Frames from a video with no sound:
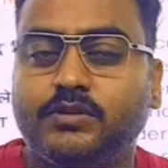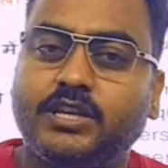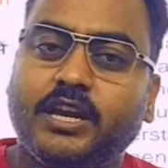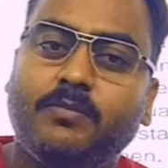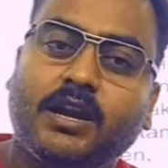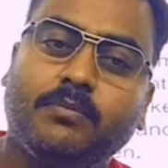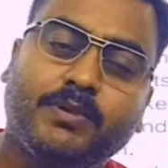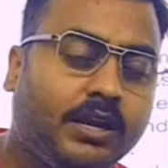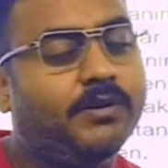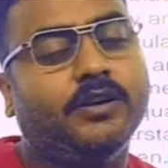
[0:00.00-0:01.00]
उनसे हमारा
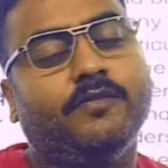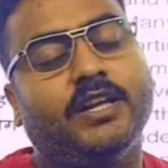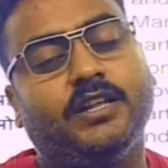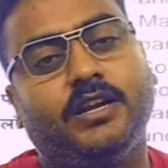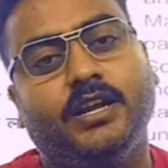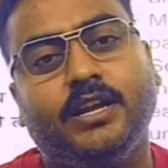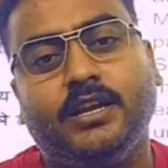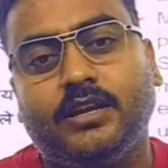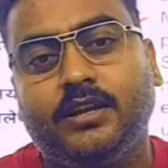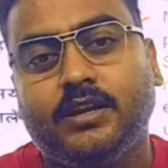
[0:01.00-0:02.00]
विनम्र निवेदन है
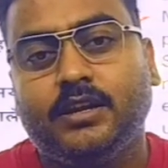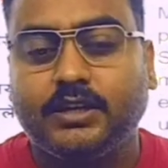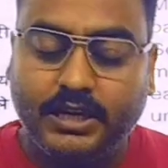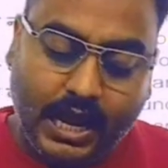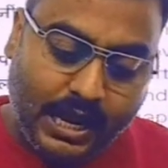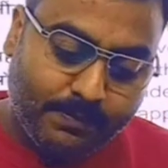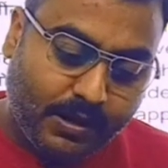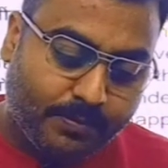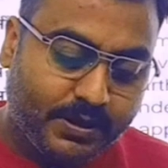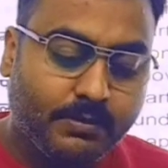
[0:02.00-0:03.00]
कि
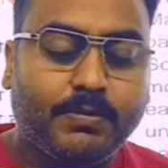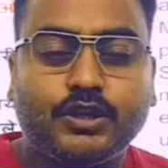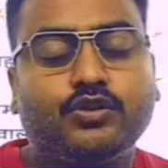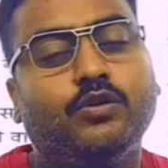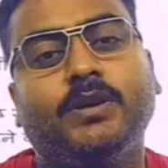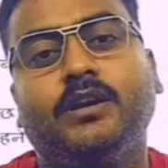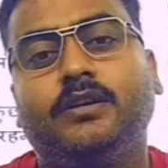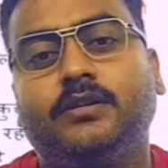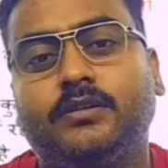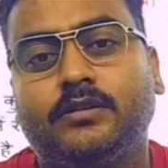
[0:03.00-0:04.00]
आप अपने बच्चों
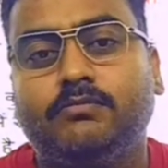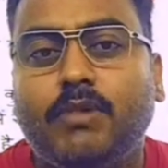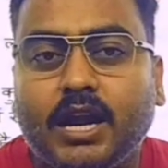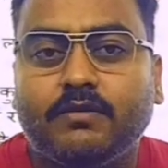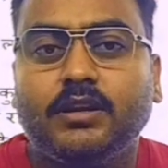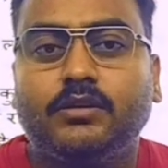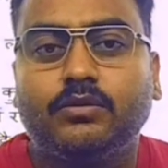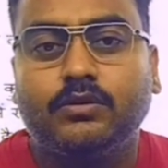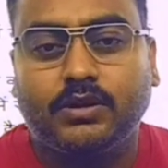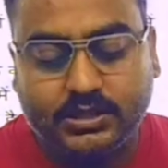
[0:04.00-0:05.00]
में मानवीय
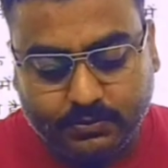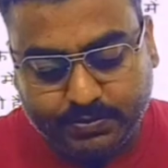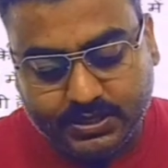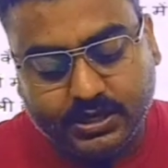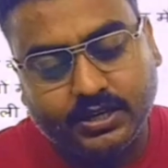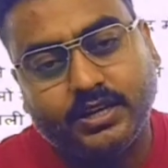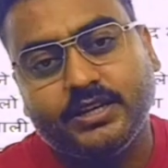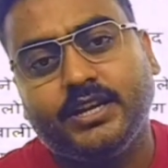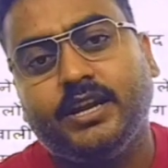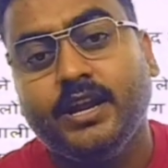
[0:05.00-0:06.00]
गुणों का संप्रेषण
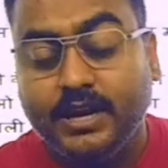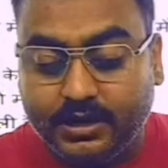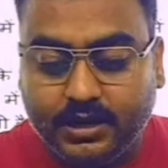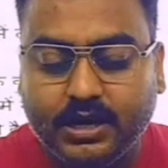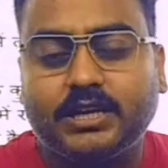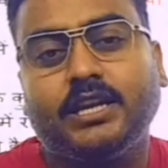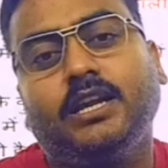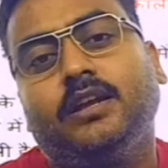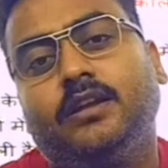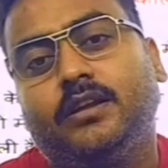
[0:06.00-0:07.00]
करिए न कि